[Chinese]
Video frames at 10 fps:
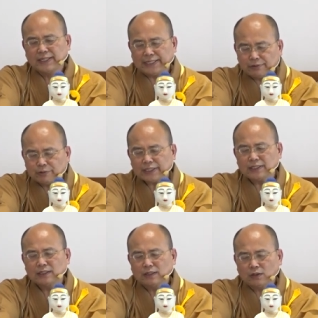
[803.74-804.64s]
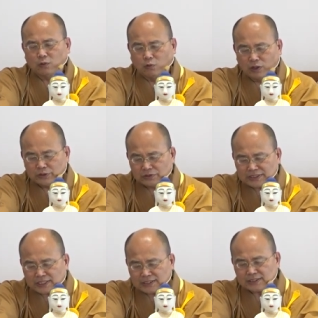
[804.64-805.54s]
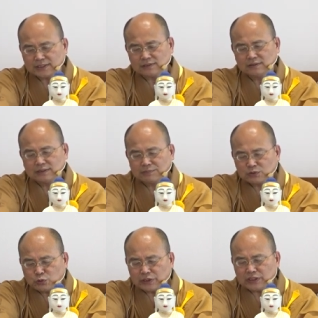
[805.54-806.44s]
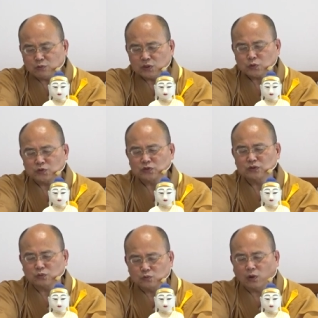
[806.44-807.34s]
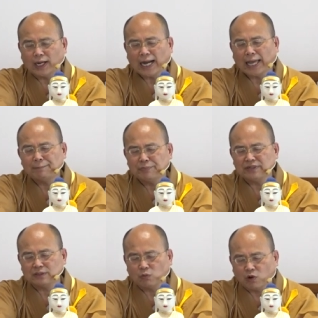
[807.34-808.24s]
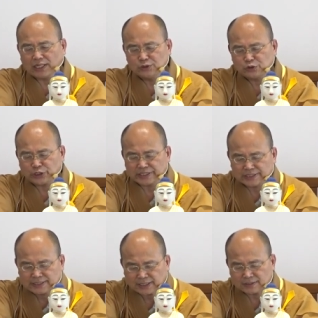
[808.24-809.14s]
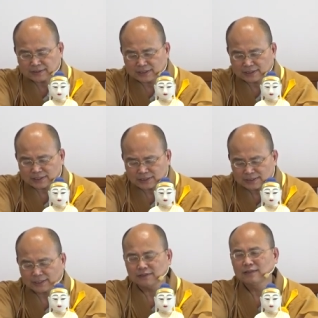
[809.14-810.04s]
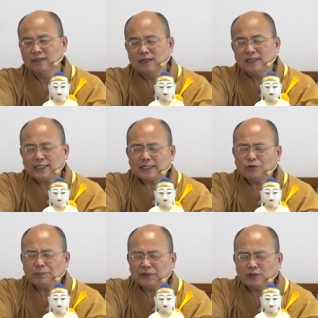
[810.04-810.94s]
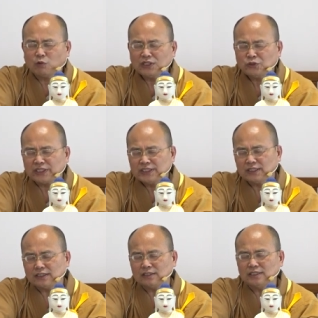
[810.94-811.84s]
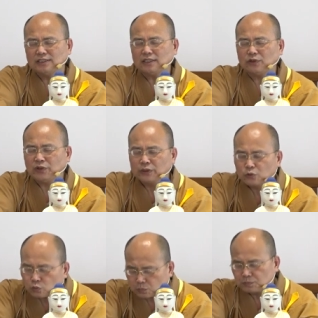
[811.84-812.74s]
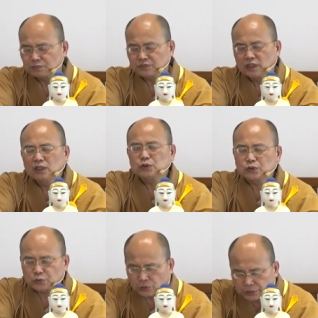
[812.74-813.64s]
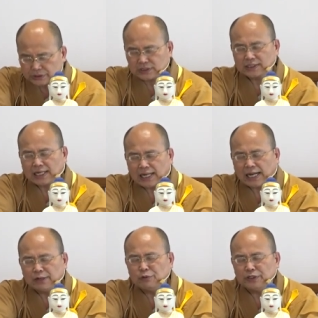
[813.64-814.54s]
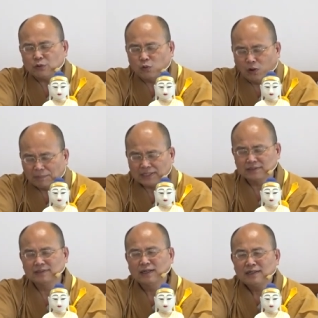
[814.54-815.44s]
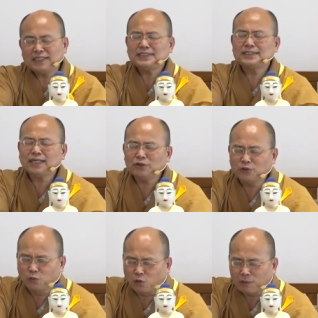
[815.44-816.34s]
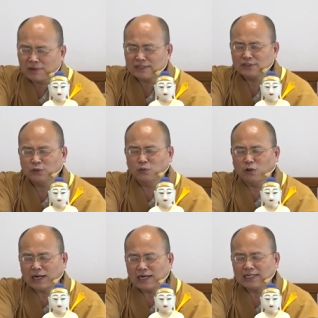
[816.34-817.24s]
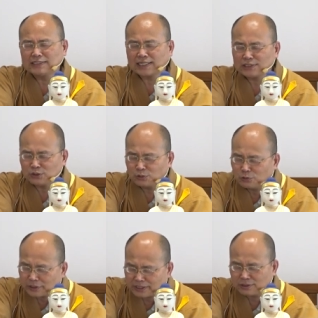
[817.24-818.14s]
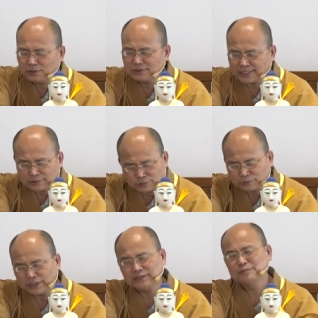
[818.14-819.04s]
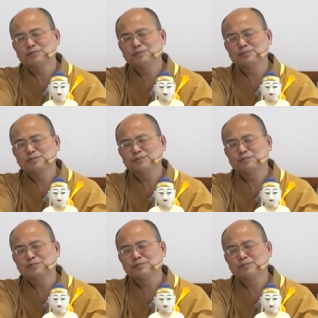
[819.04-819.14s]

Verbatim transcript: 因为我有一些弟子，那么对于我所说的无我，还不能完全彻底的理解。那因为不能完全彻底的理解的缘故，所以他还会有我慢。那只要有我慢，有我爱，他就会在轮回。